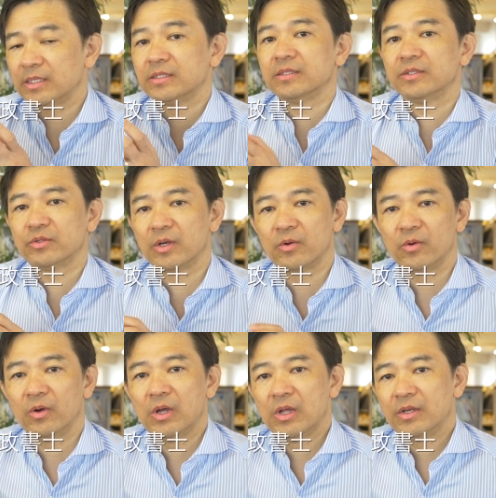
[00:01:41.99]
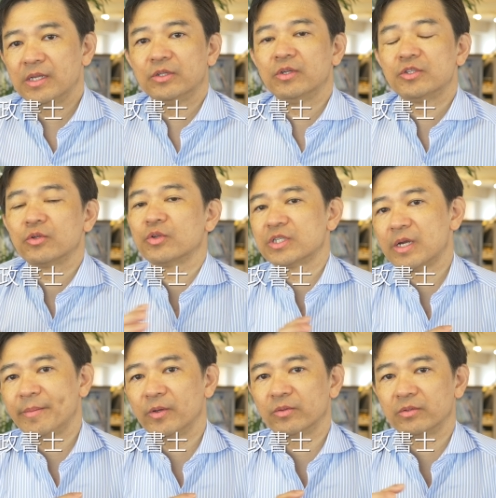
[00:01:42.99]
手続きとかこうネットでちょっと調
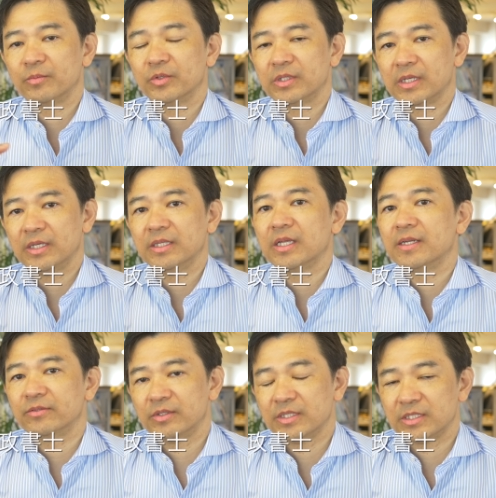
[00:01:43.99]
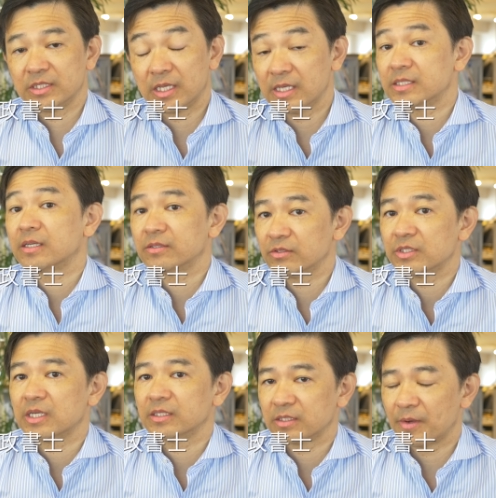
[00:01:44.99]
べようと思ってインターネットで検索する
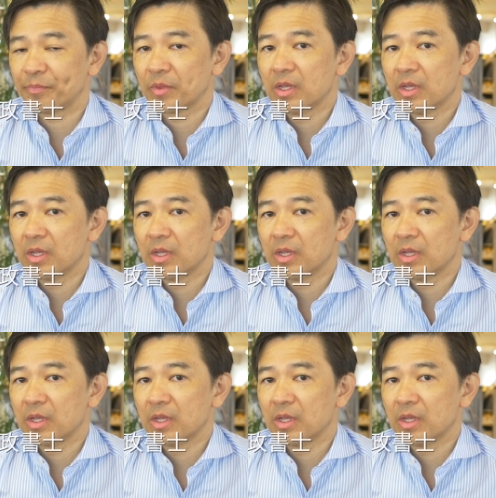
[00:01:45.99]
じゃないですか